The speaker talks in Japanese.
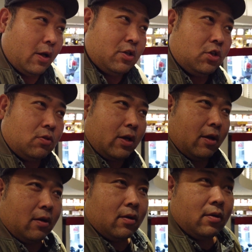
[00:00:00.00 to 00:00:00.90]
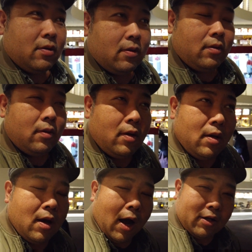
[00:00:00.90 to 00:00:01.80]
まあ、にじゅうねん、
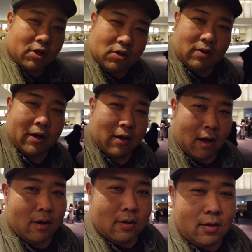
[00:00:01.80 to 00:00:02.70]
はたちぐらいか、